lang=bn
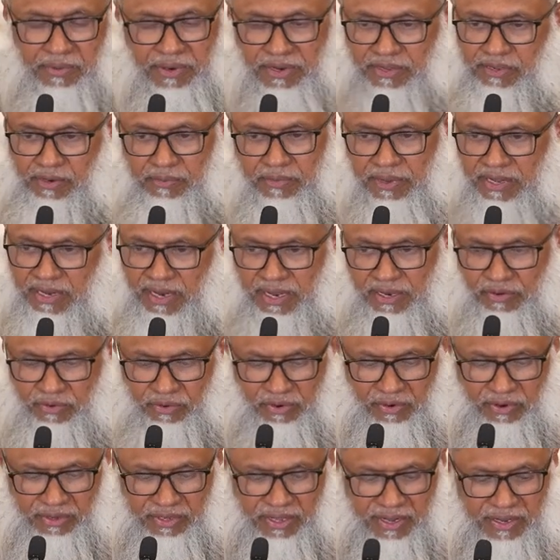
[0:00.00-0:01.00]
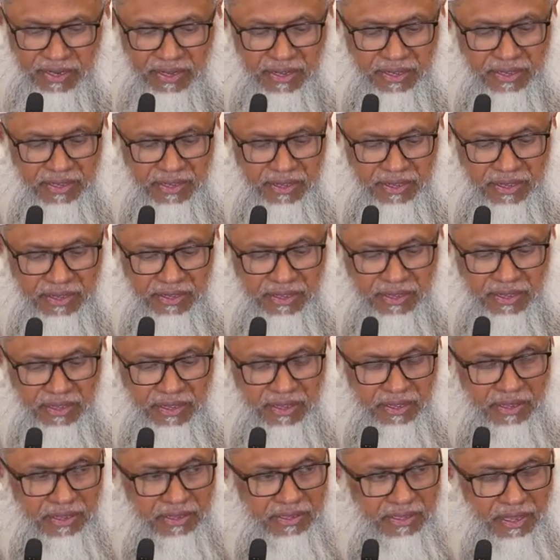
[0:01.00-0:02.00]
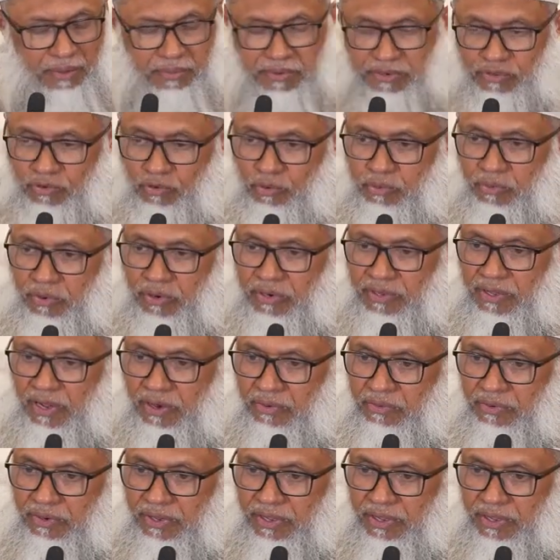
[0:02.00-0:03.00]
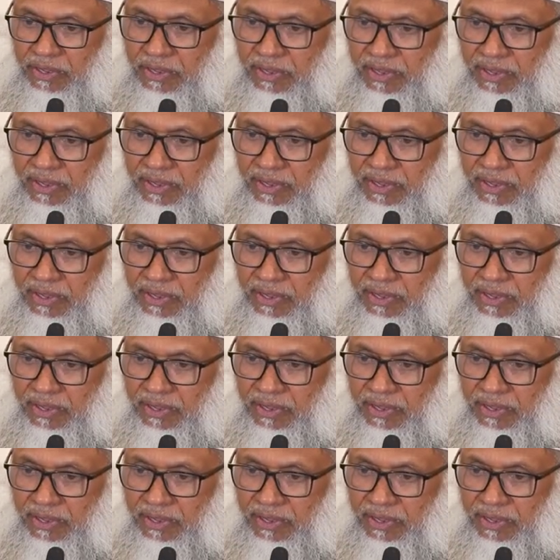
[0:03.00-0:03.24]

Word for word: কেমন আছো বাইরে আর কোনো কথা নেই তারপর চুপ করে যান উনি